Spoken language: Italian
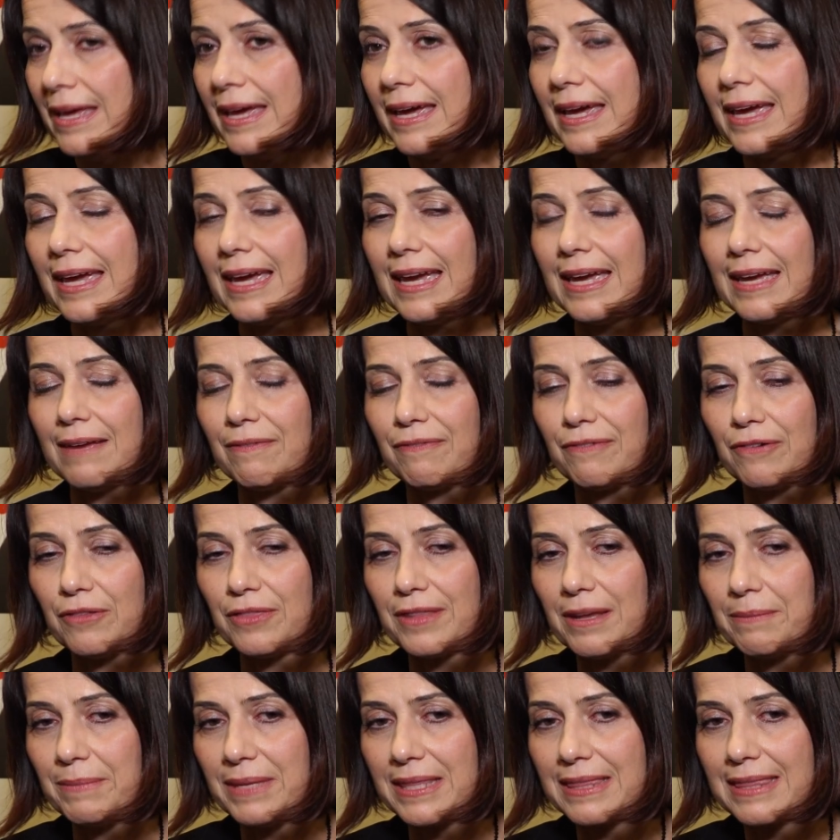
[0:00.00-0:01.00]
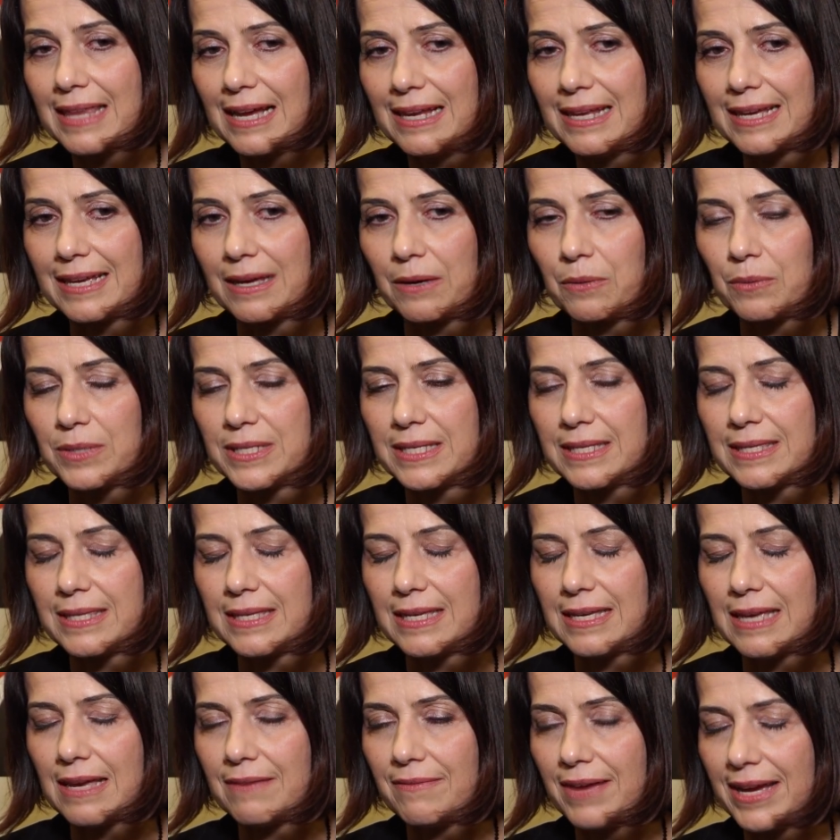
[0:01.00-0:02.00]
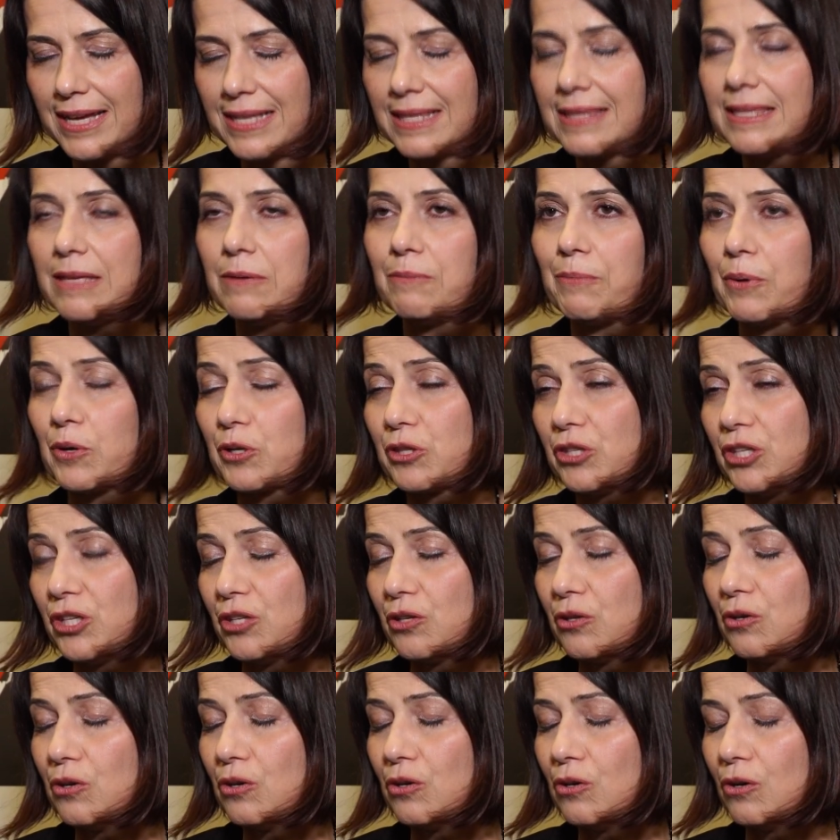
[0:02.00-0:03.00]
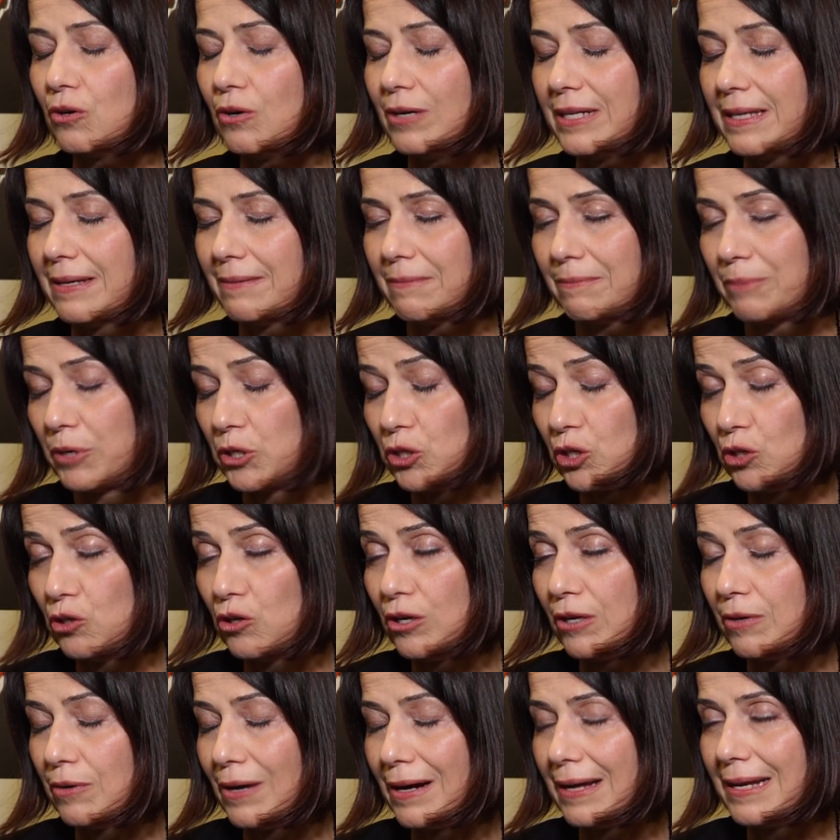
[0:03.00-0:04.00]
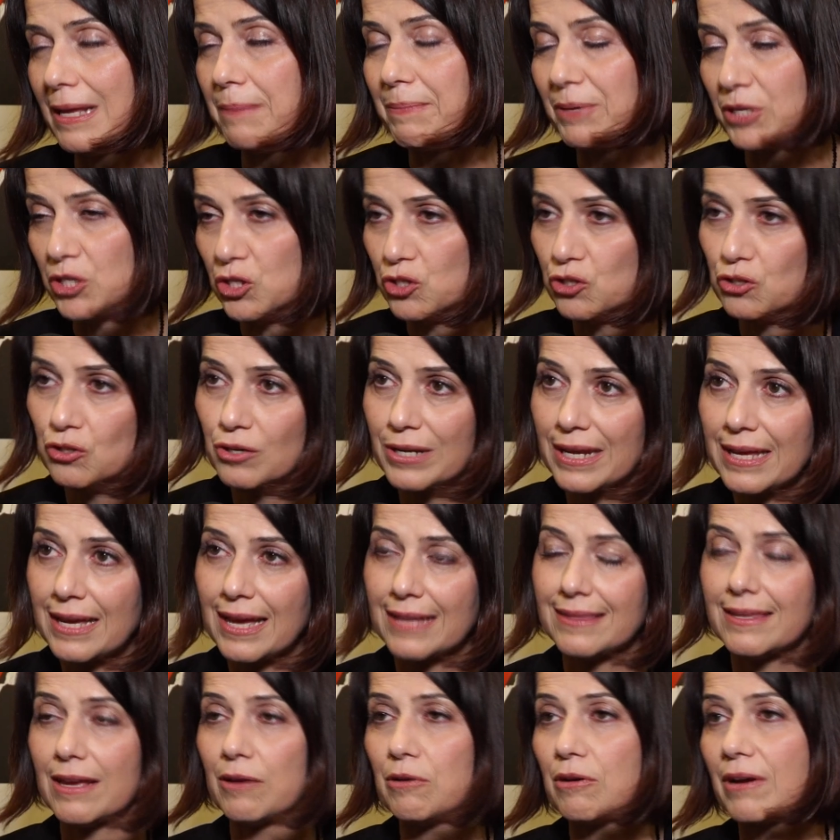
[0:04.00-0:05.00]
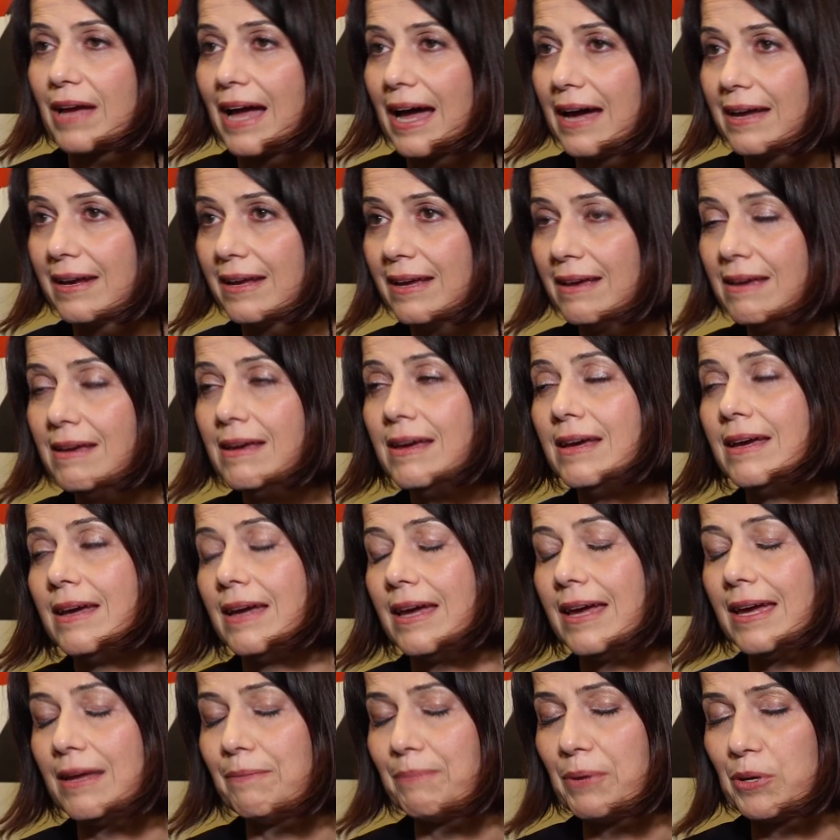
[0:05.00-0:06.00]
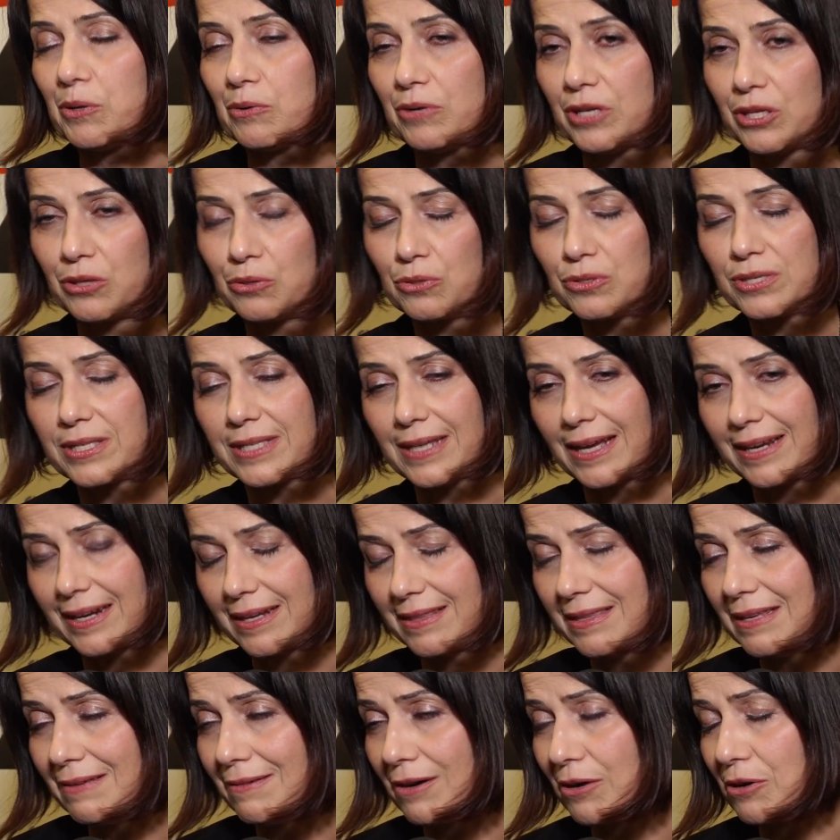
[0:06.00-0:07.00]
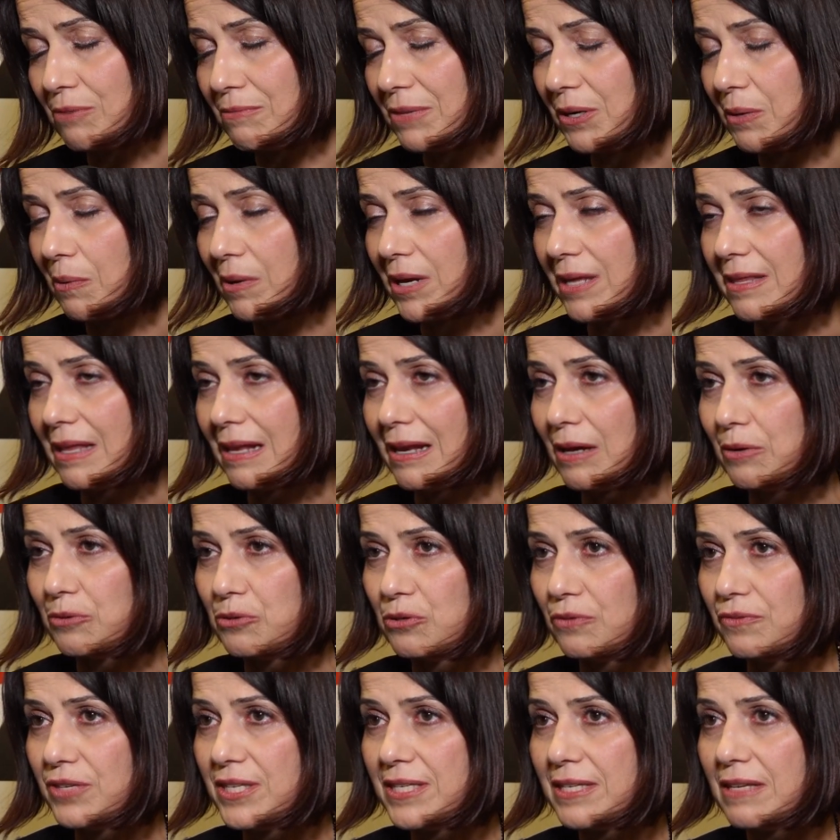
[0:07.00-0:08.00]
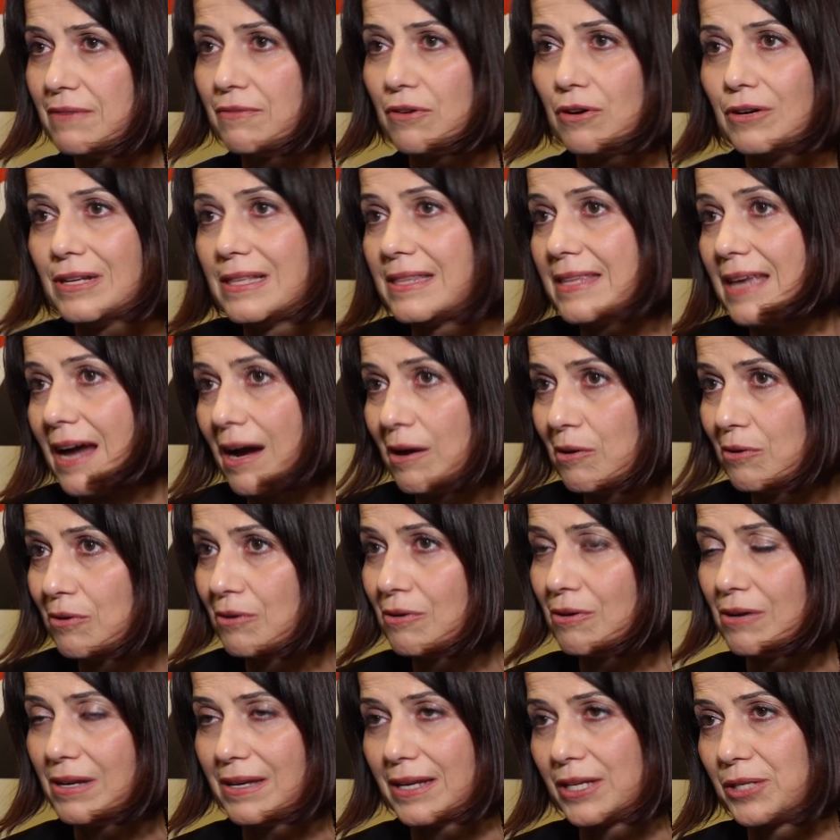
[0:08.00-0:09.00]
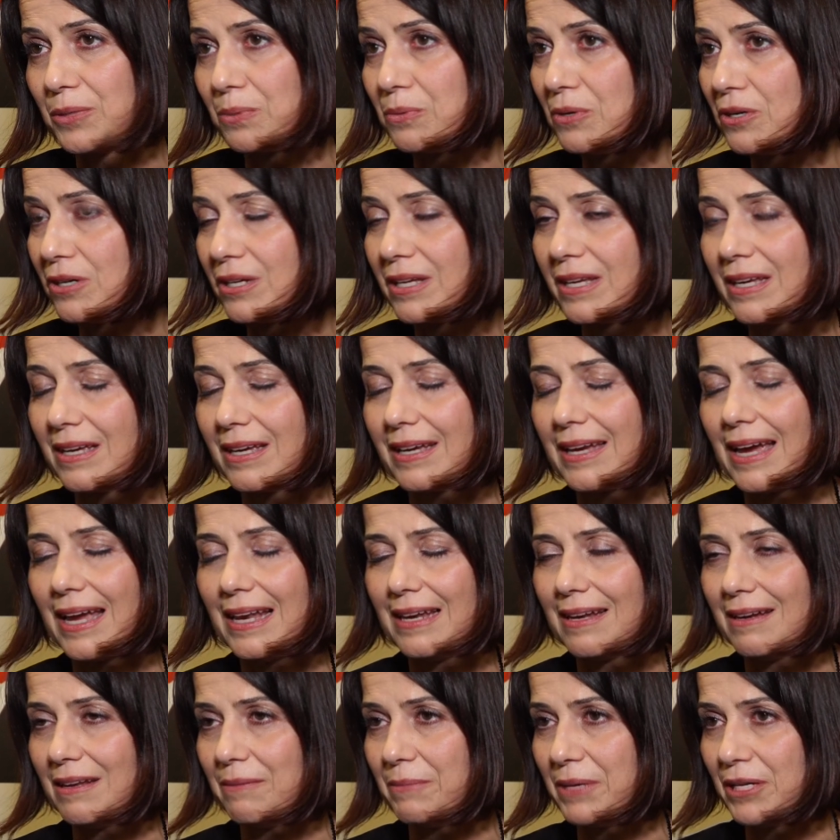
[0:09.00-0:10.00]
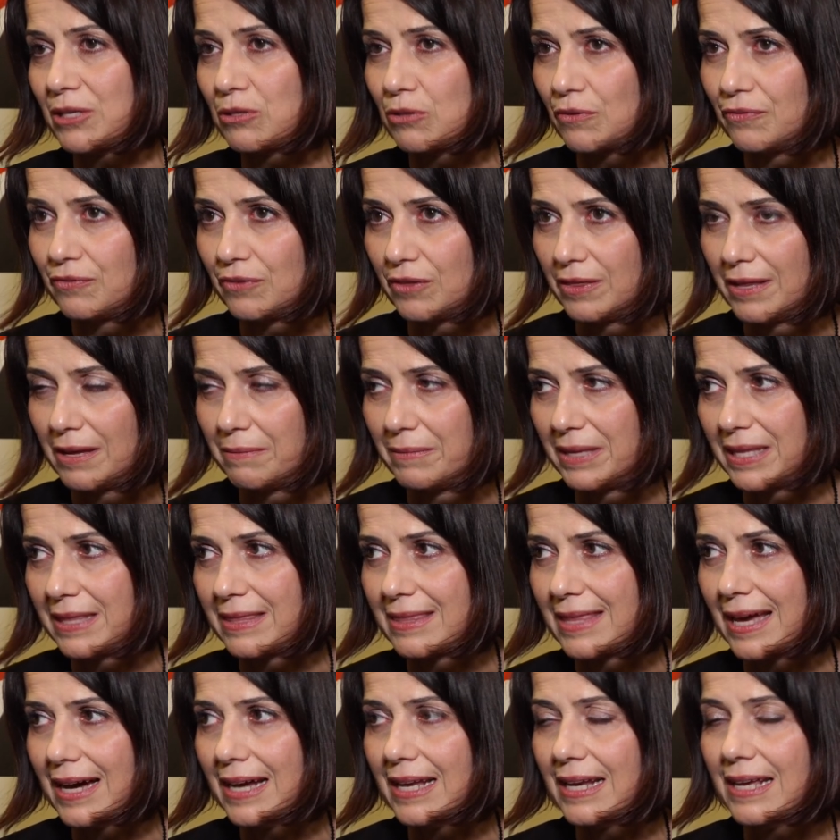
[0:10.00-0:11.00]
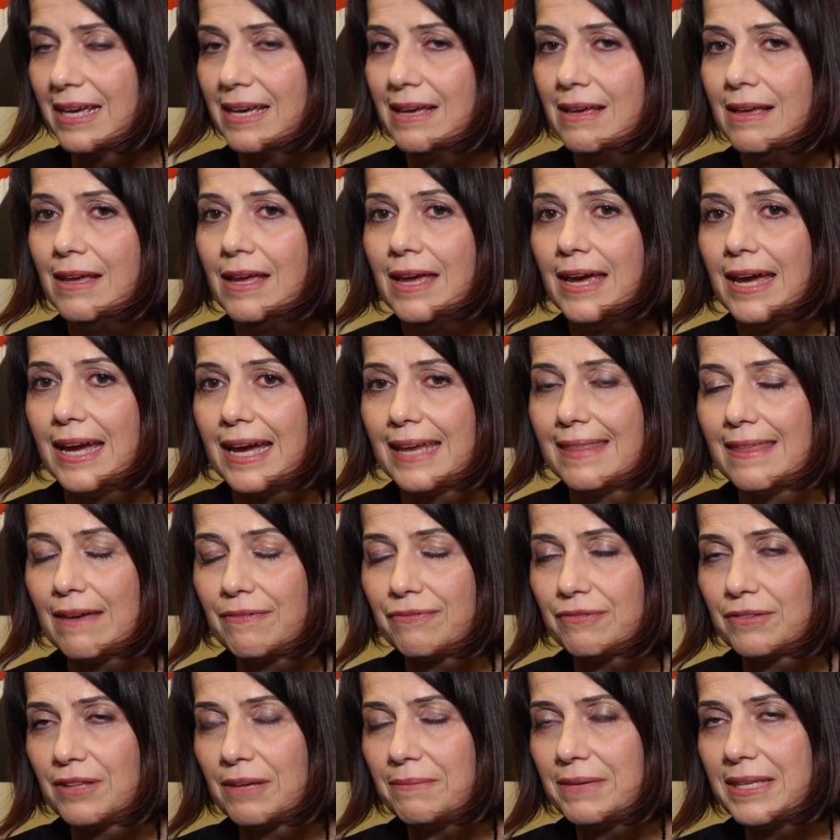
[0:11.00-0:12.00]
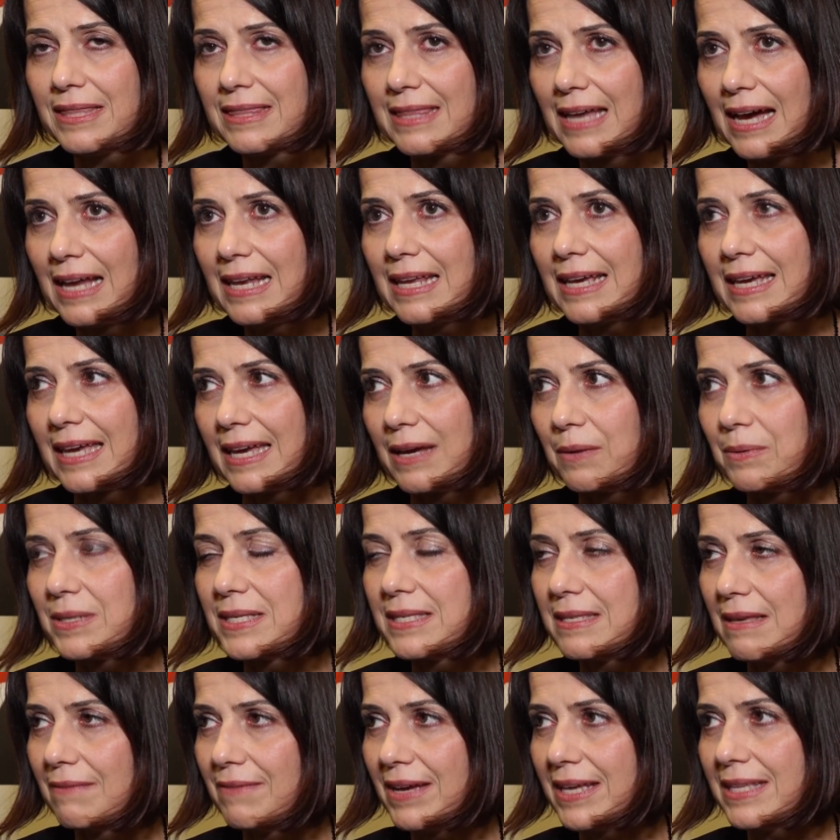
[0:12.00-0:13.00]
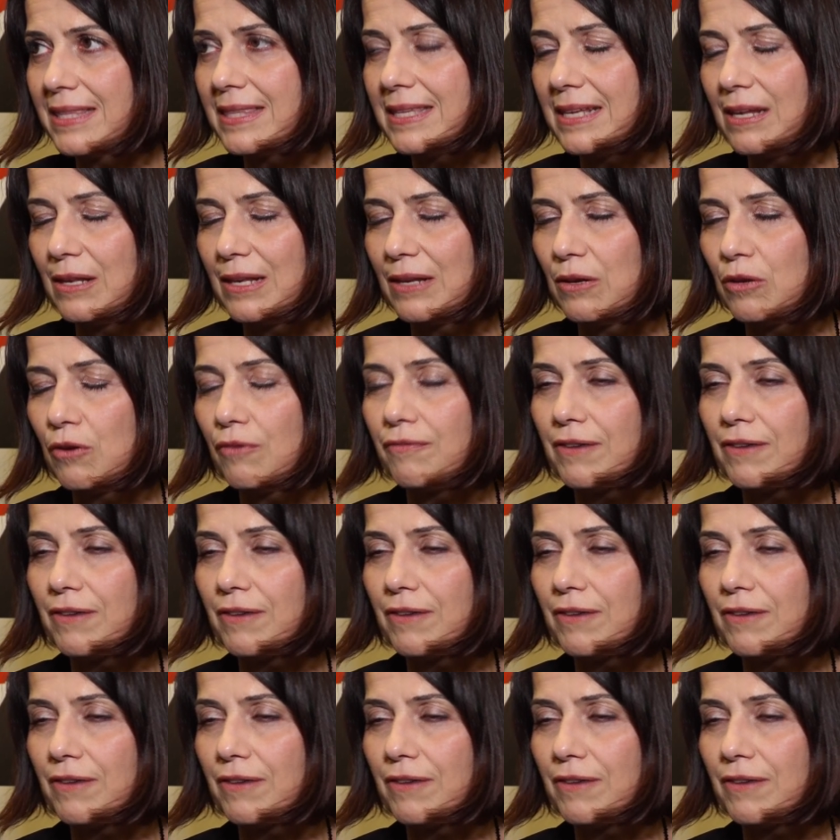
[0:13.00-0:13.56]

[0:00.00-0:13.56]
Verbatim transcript: È fondamentale che questi eventi portino, portino le persone a dialogare e per un'industria creativa come quella dell'audiovisivo il dialogo, il networking è l'elemento fondamentale ed è fondamentale che questi eventi lo